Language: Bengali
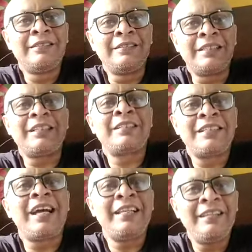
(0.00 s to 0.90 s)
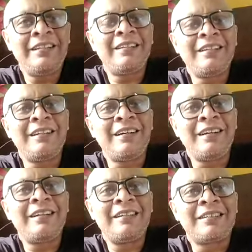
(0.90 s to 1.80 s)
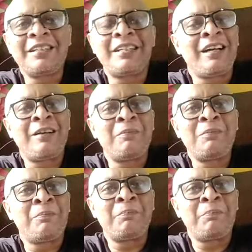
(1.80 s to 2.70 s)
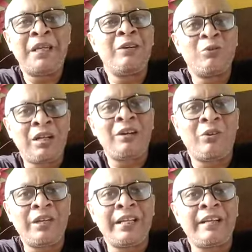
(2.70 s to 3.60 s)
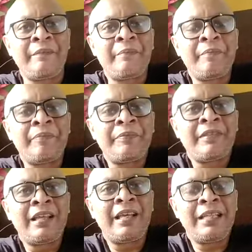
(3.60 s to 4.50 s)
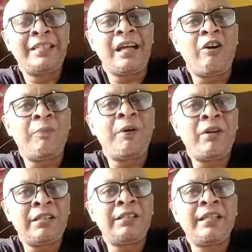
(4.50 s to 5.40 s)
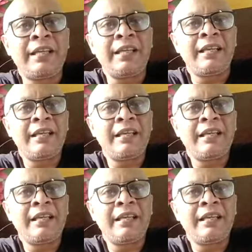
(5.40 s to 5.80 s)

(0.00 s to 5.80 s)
যেটা চাই সেটা পেয়ে ওঠা হয় না এই চাওয়া পাওয়ার থেকে